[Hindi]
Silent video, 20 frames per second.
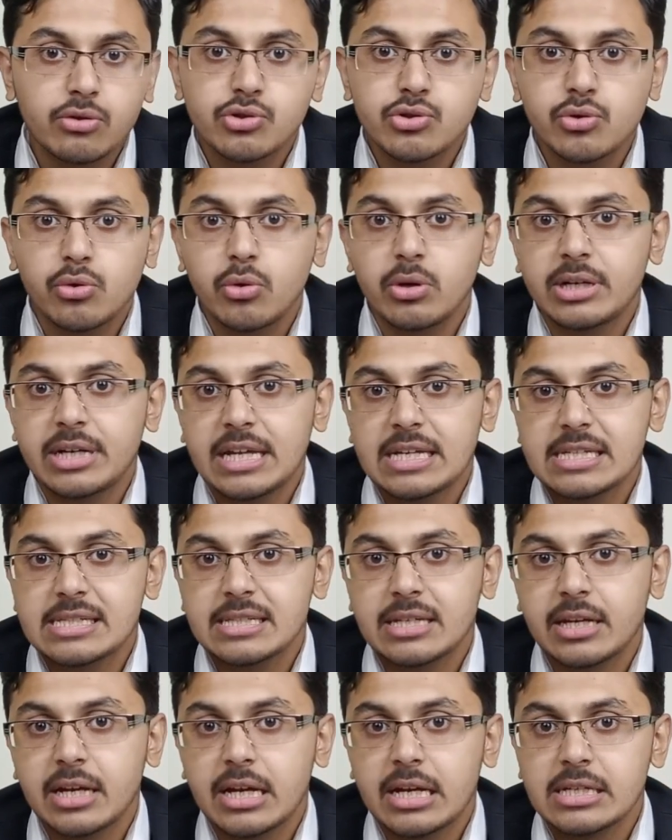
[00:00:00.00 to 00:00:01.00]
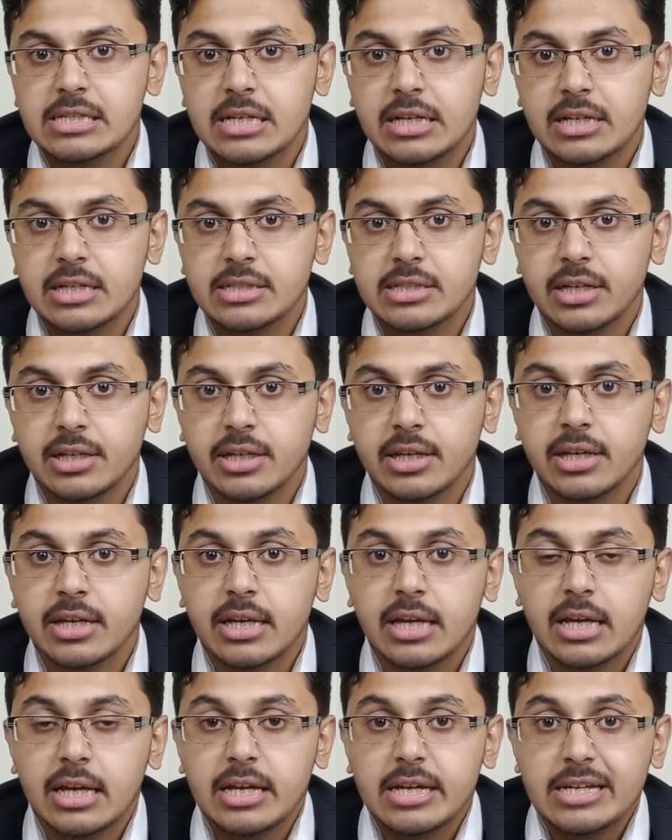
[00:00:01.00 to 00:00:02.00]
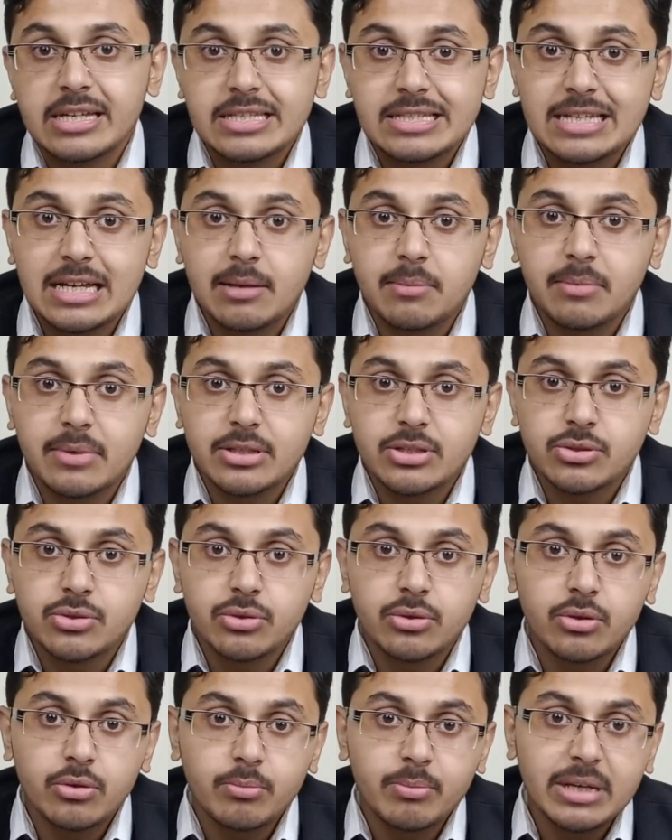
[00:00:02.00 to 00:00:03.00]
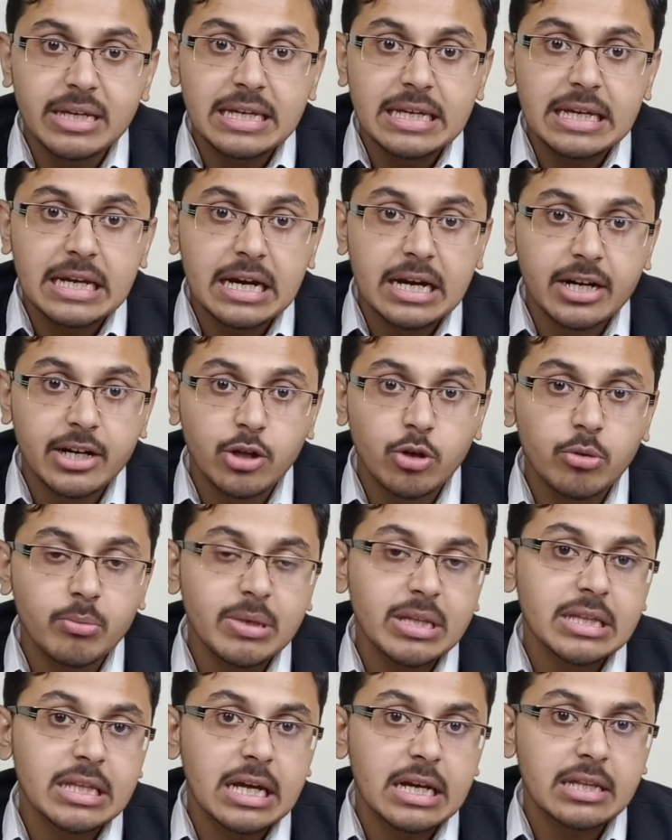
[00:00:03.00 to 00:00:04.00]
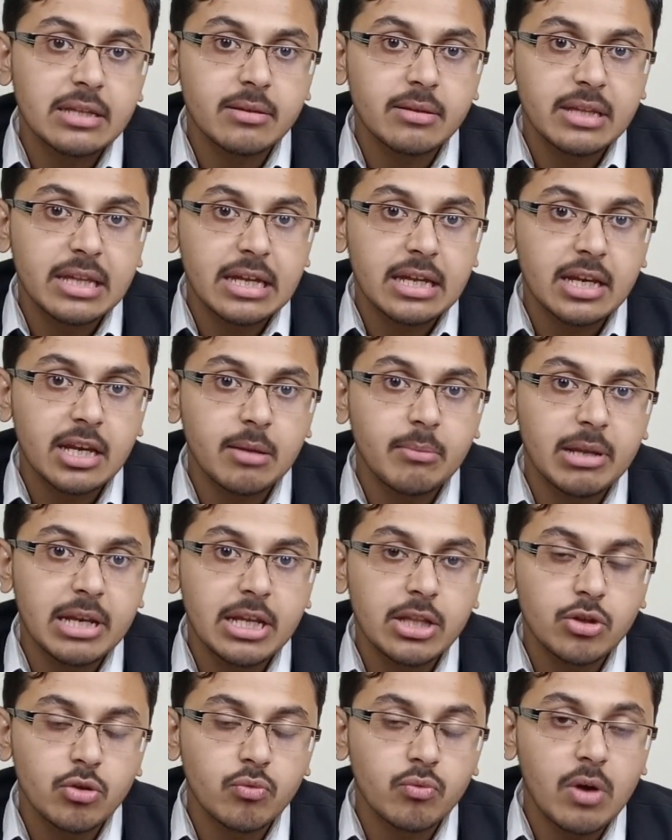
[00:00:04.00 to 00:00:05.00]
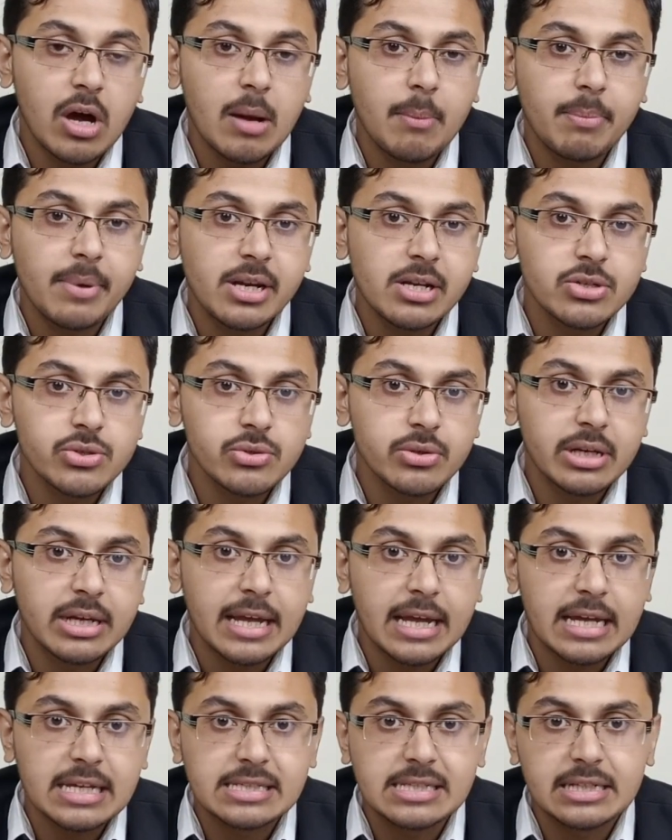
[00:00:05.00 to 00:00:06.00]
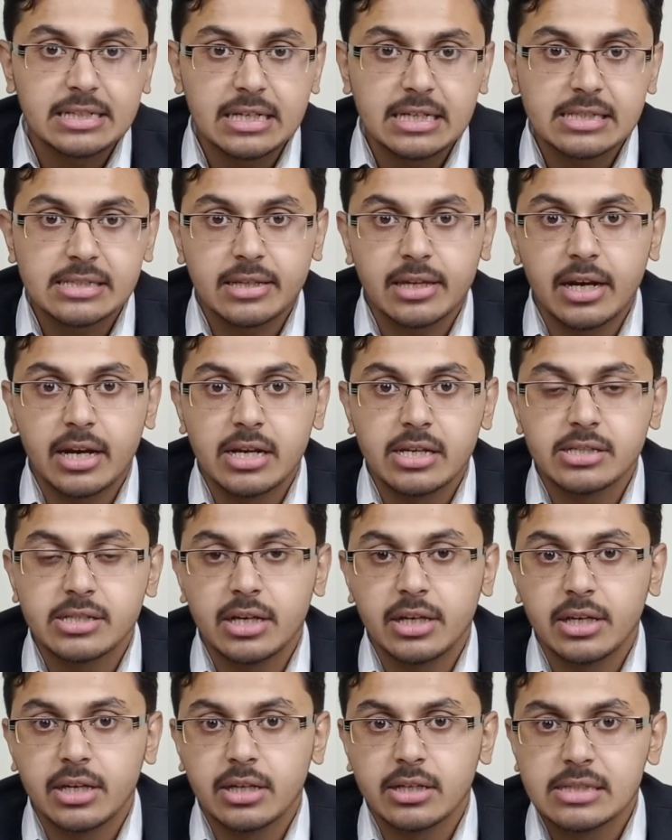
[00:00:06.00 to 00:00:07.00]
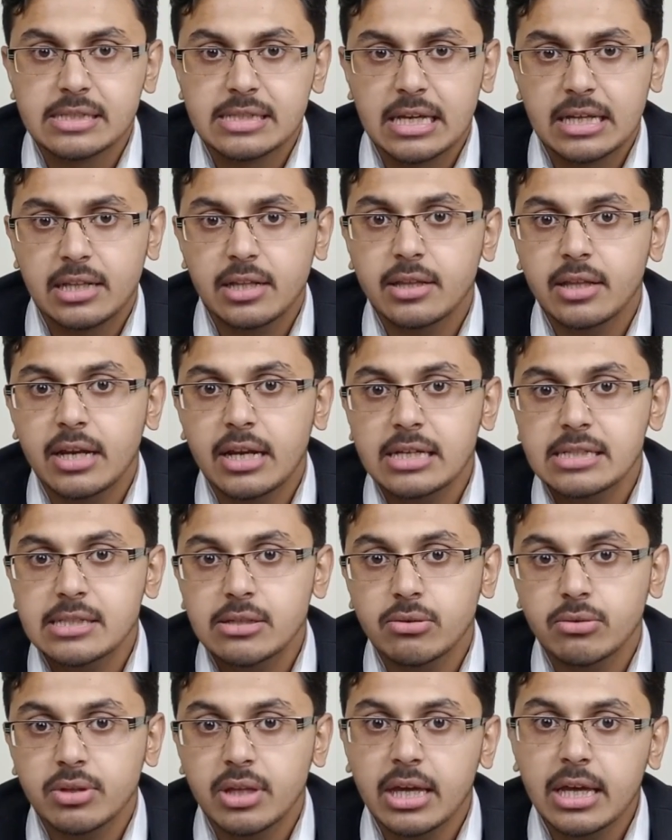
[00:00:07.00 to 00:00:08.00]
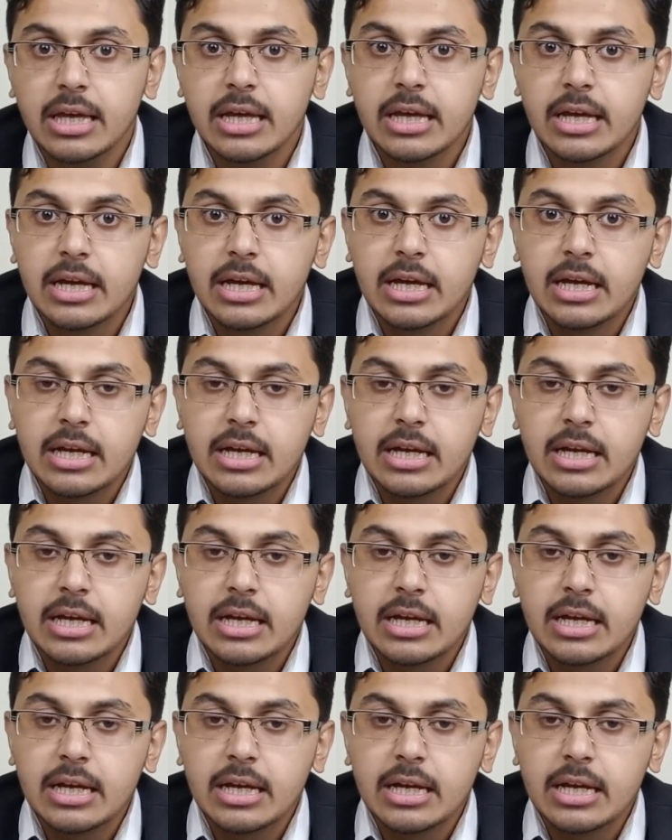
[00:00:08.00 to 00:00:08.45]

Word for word: क्रोस्ट्रोल टेस्ट कराया जाना चाहिए जब जोड़ों में हड्डियों में दर्द देखने मिले तो वहाँ पर यूरिक एसिड टेस्ट कराना चाहिए ज़्यादातर ऐसे होता है